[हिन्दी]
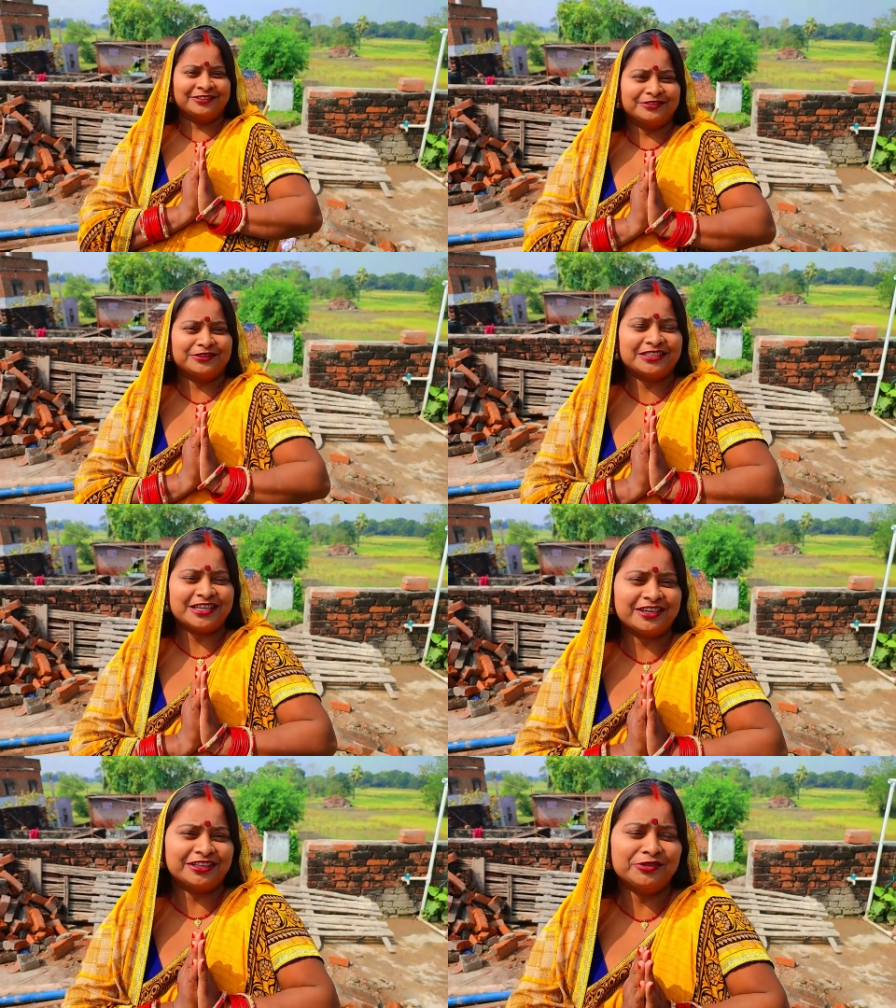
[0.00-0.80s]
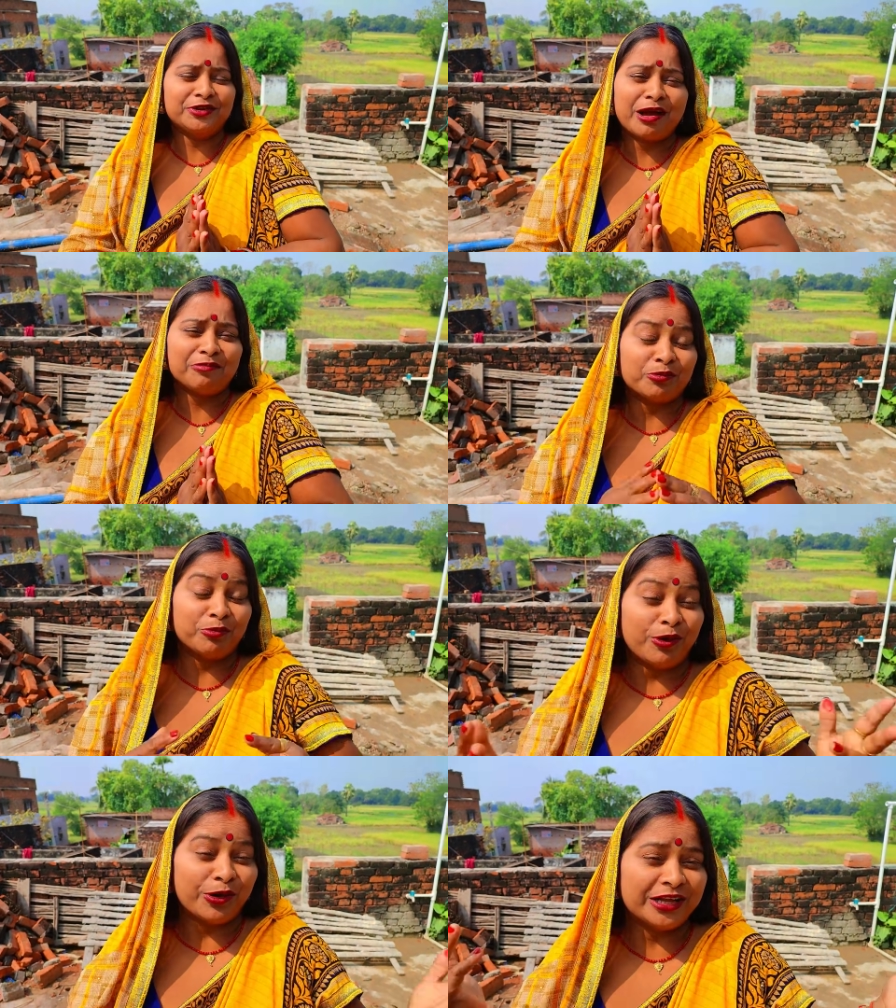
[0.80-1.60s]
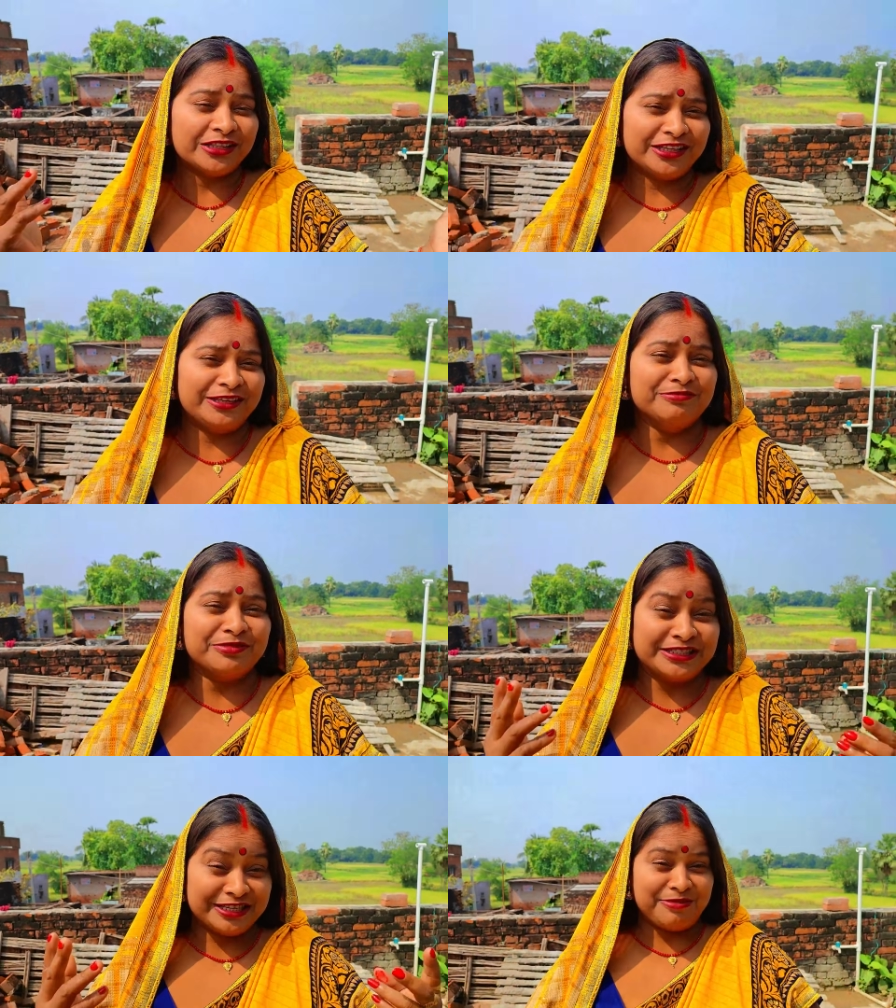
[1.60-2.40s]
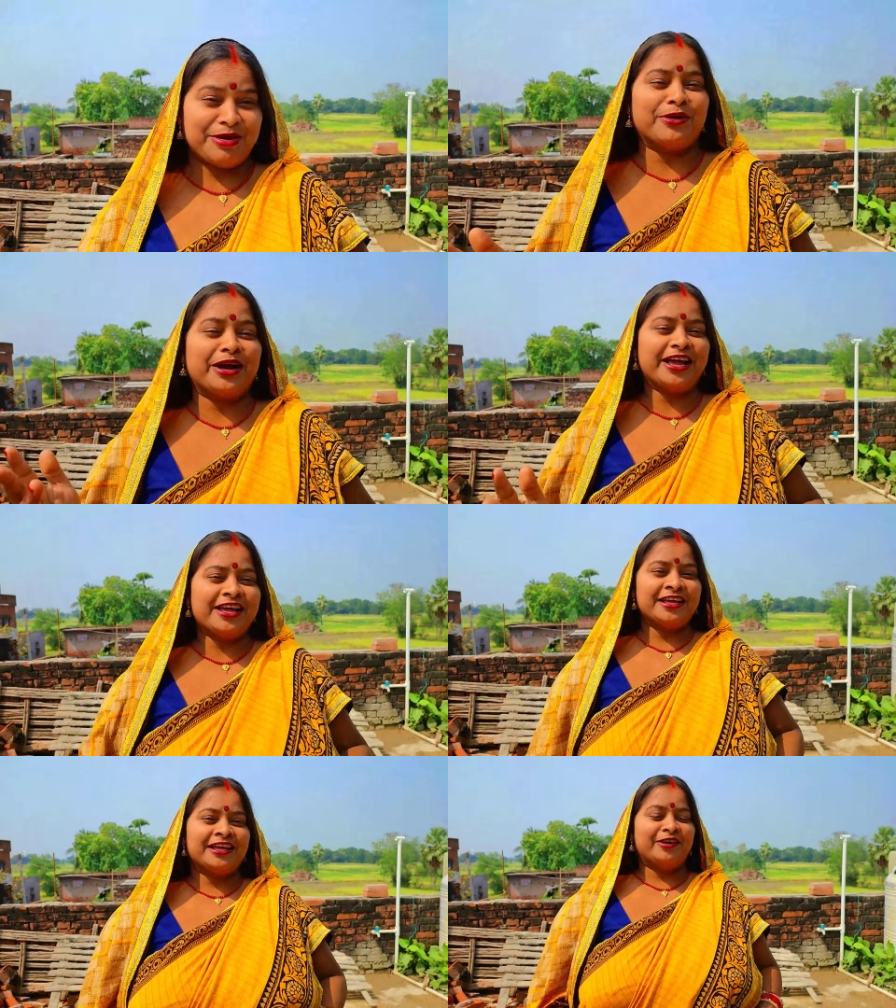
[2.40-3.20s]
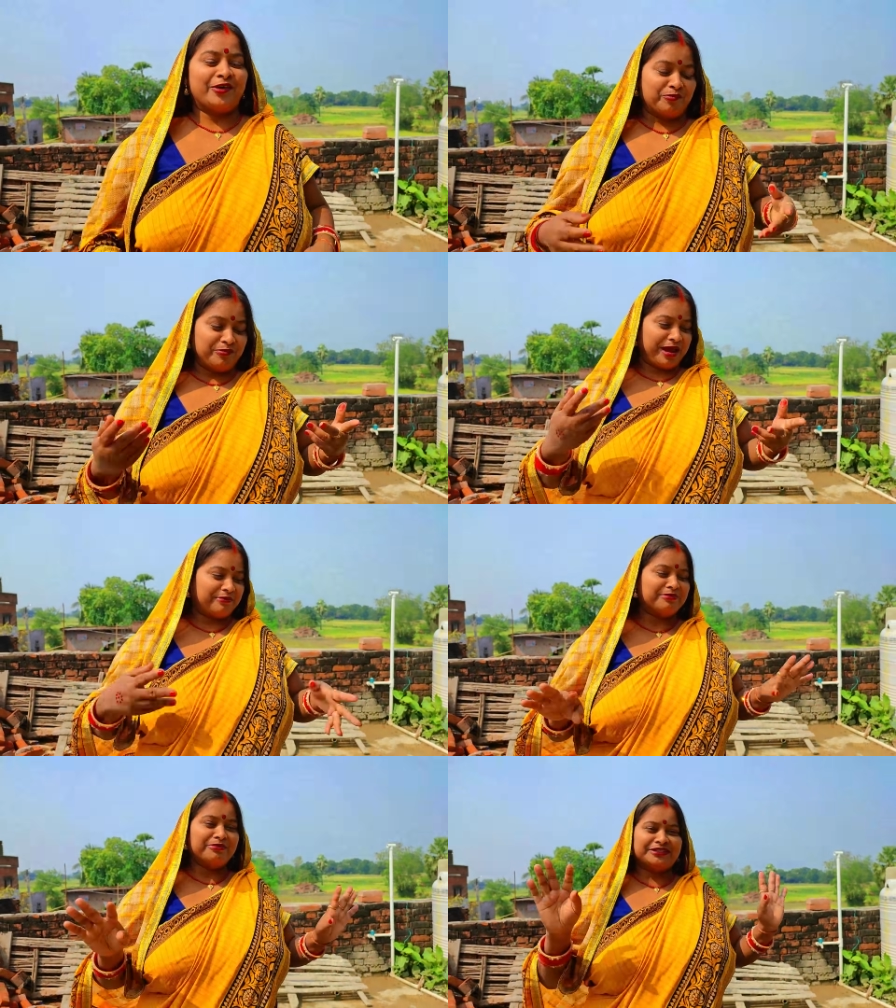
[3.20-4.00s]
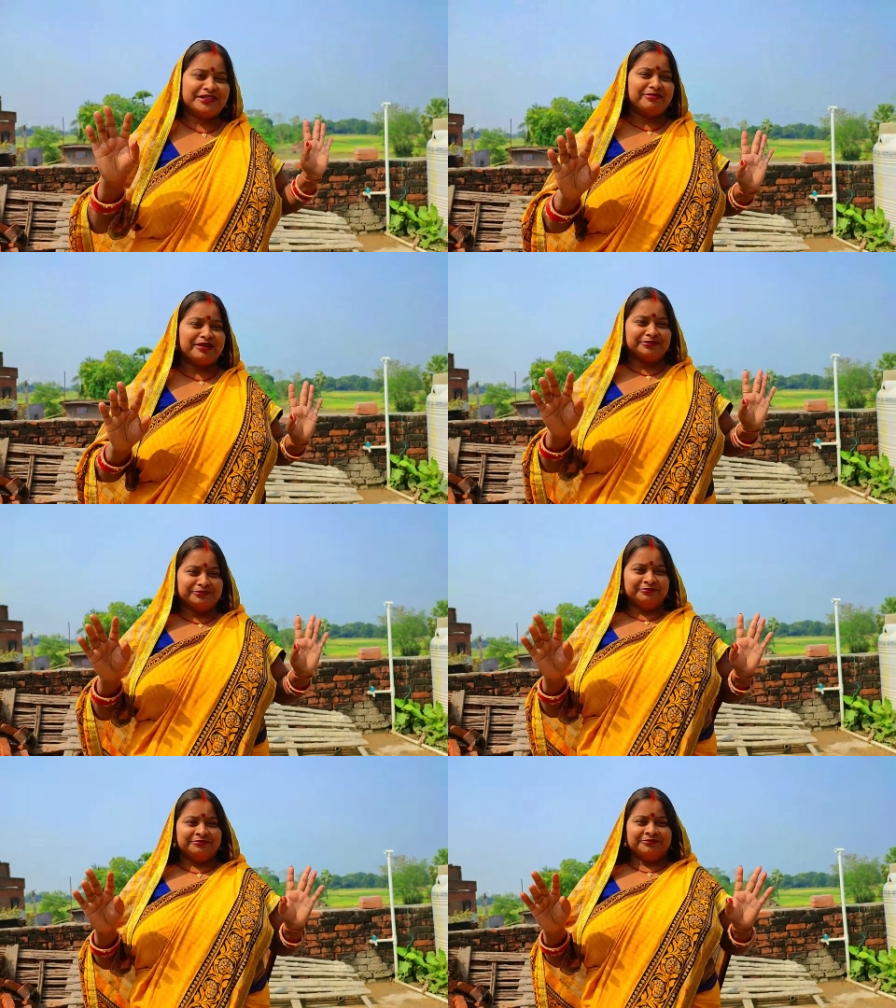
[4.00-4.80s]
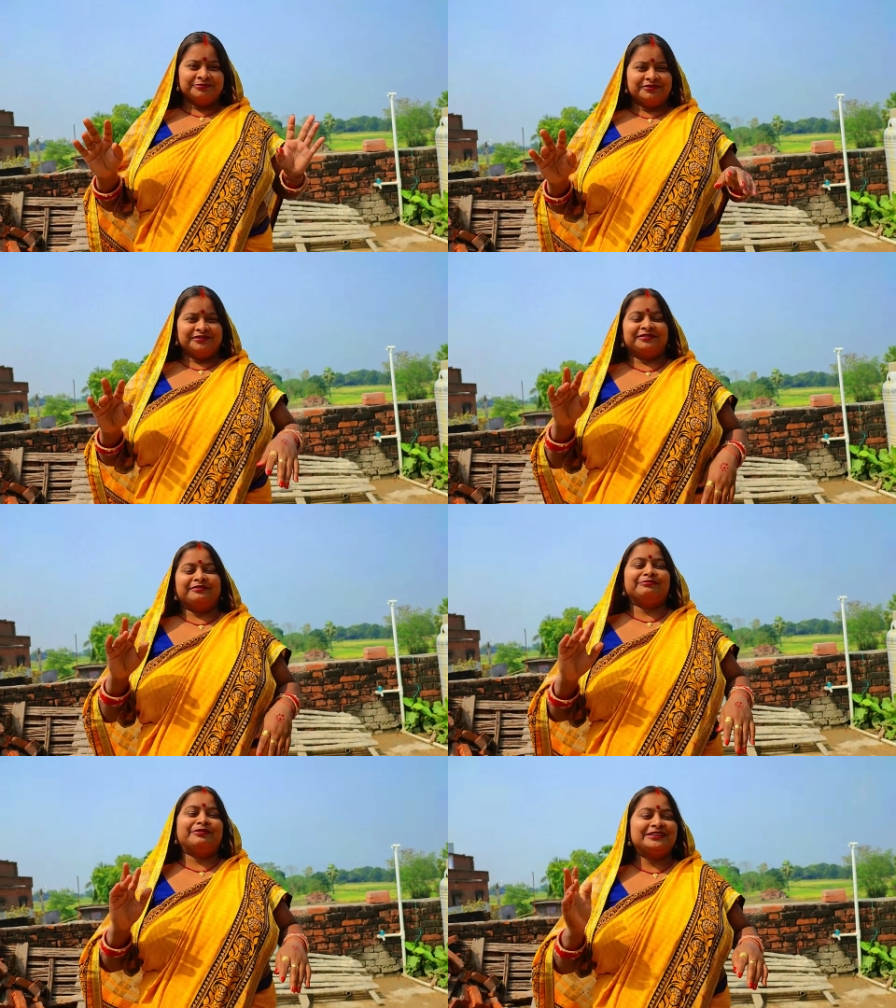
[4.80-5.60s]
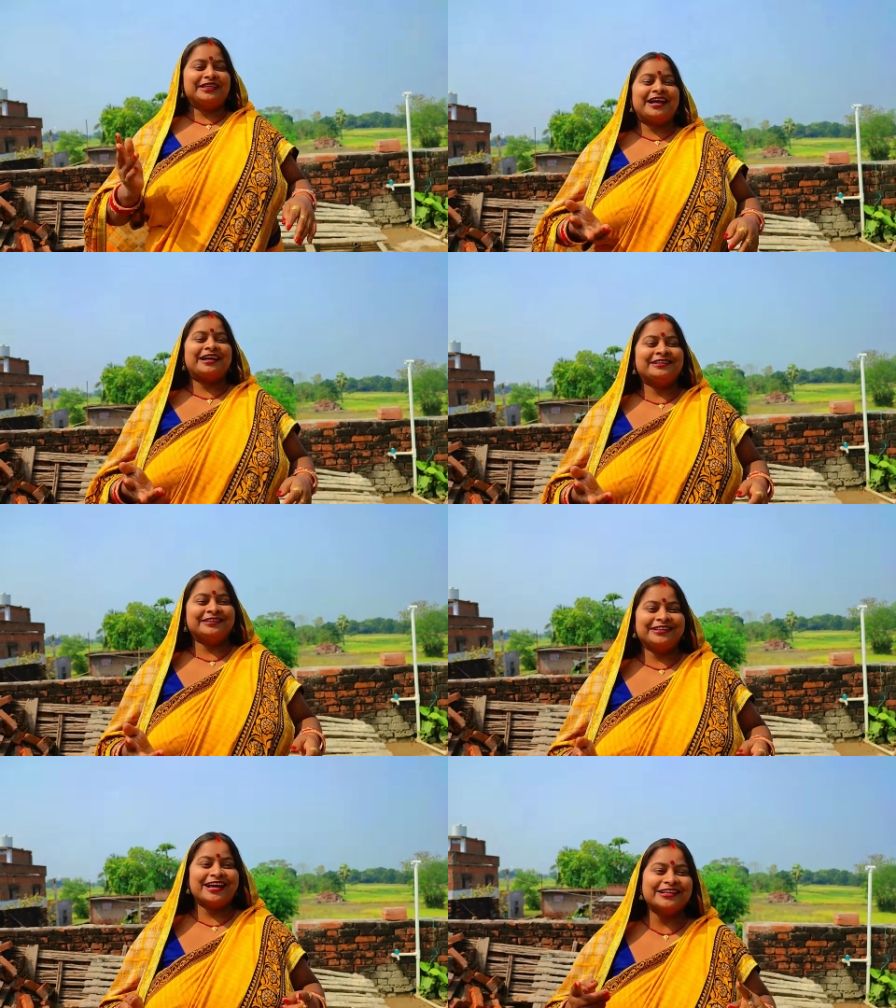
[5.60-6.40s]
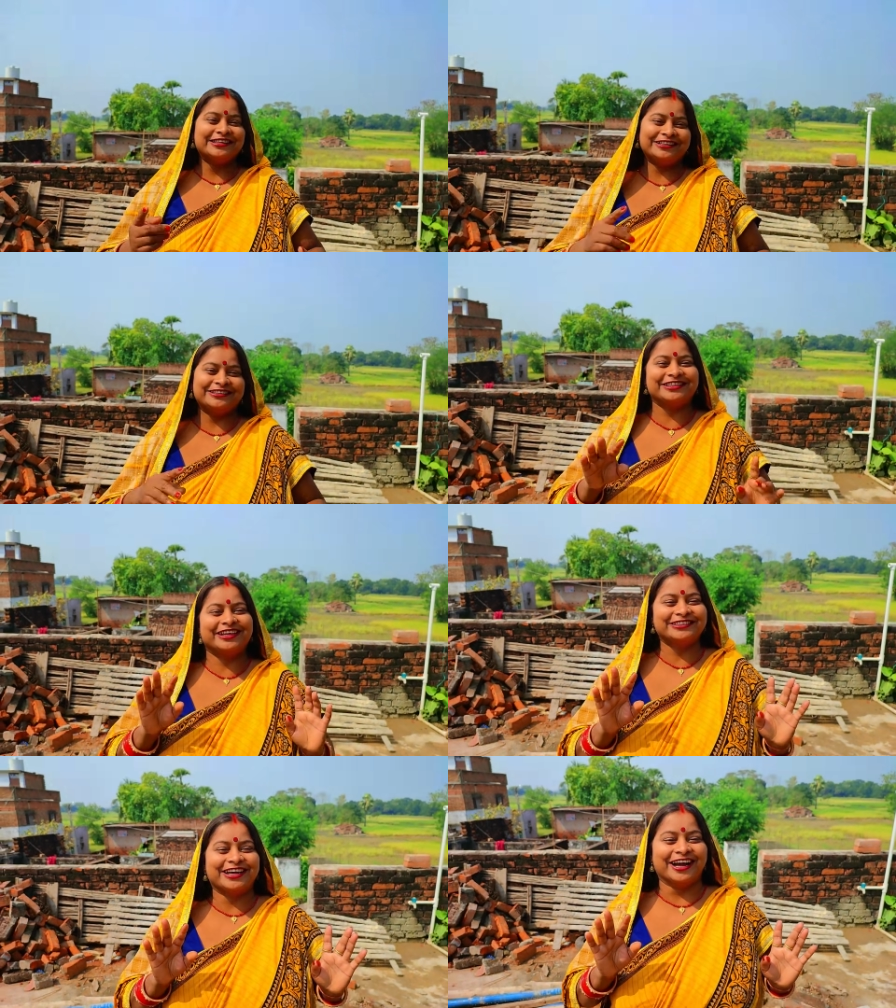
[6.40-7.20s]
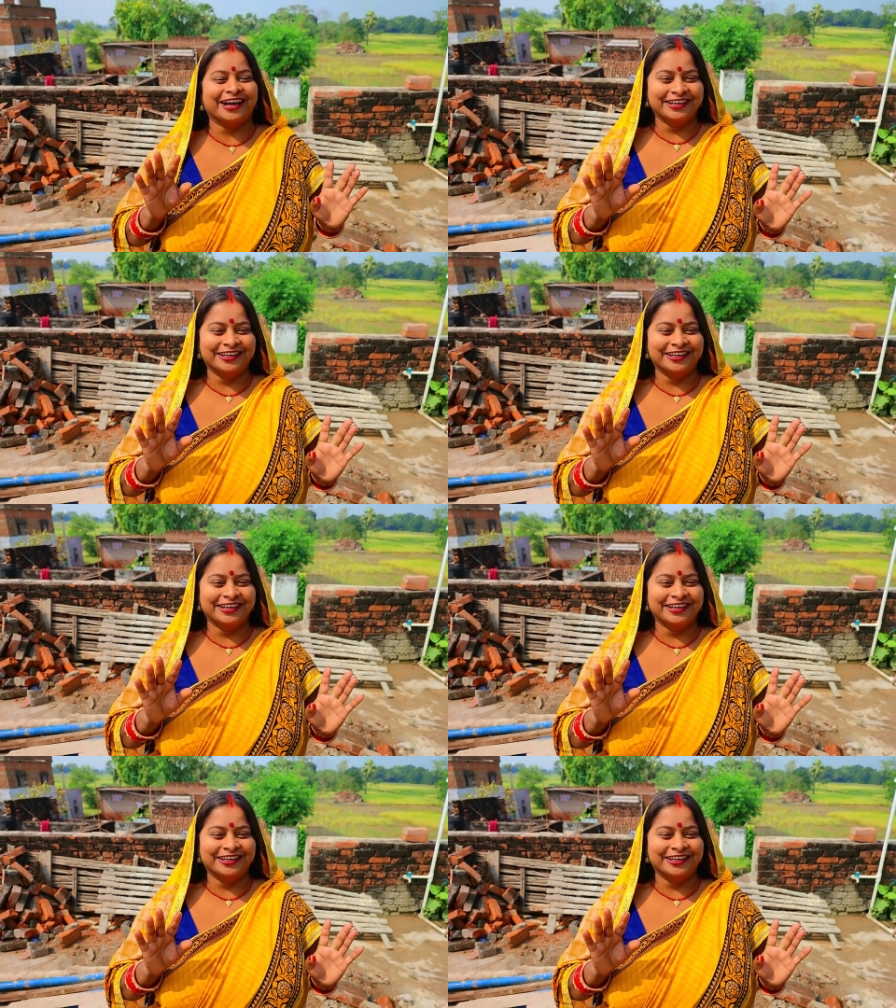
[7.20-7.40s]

तो आशा करती हूँ कि आप लोग बहुत ही मज़े में होंगे और मैं भी मज़े में हूँ मज़ा यानी कि सजा